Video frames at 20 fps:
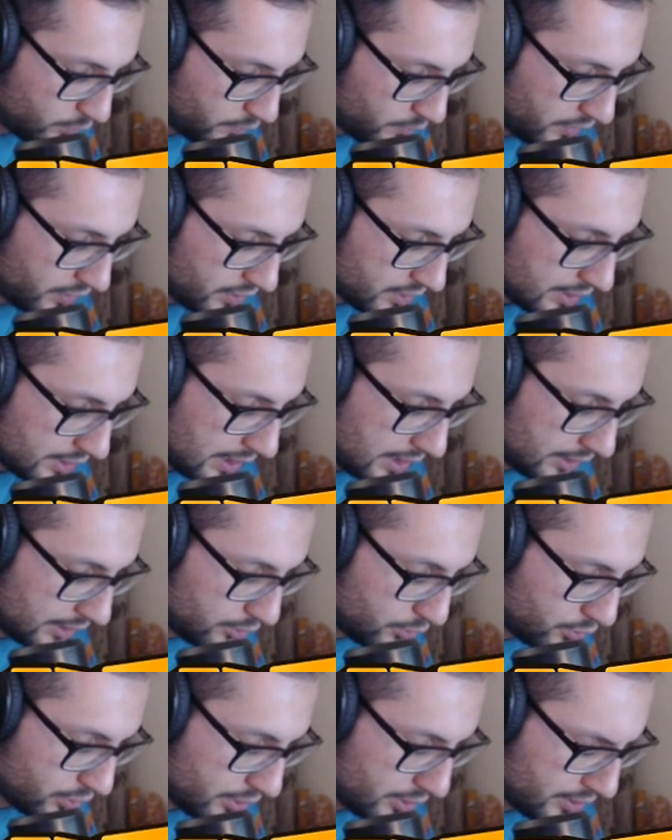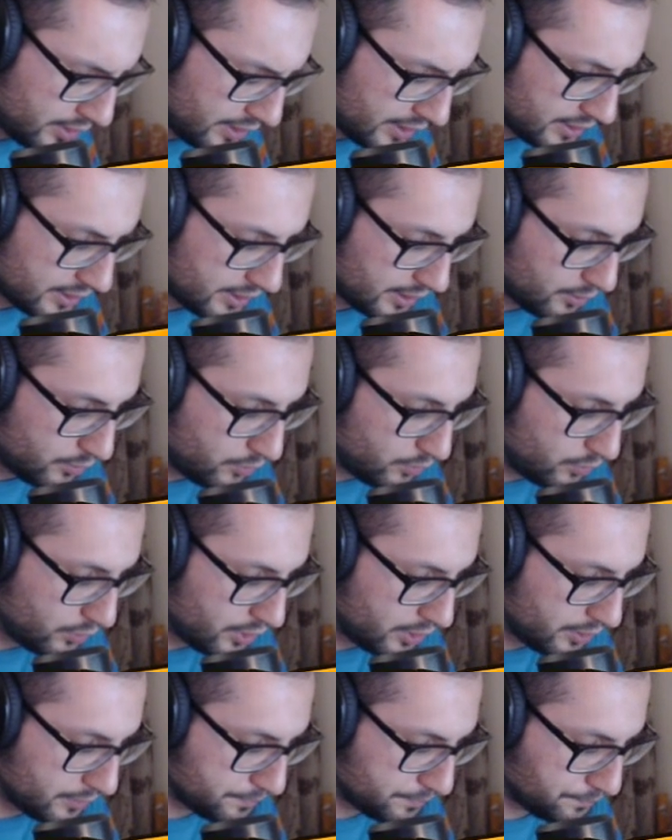veces a la torre. Ahí está.
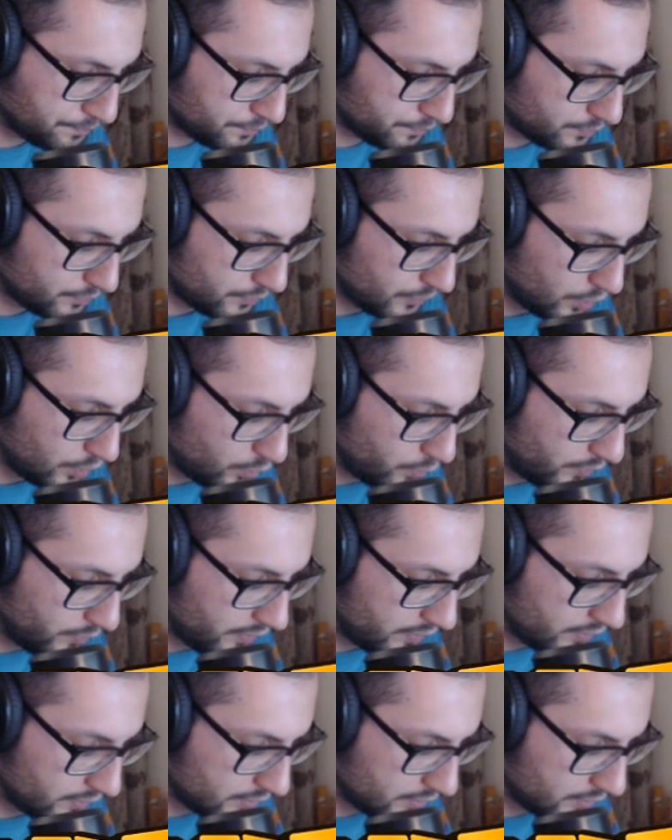Una, dos veces